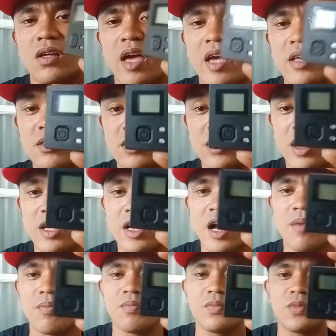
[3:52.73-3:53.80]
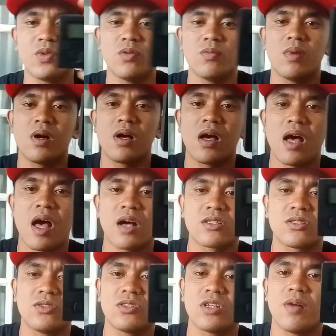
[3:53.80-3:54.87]
SJ cam, yung mga
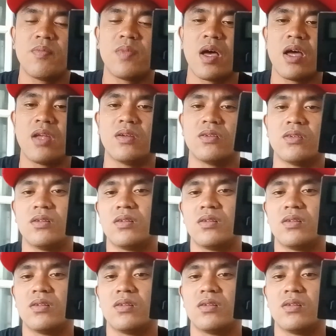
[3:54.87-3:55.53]
action cam na ano.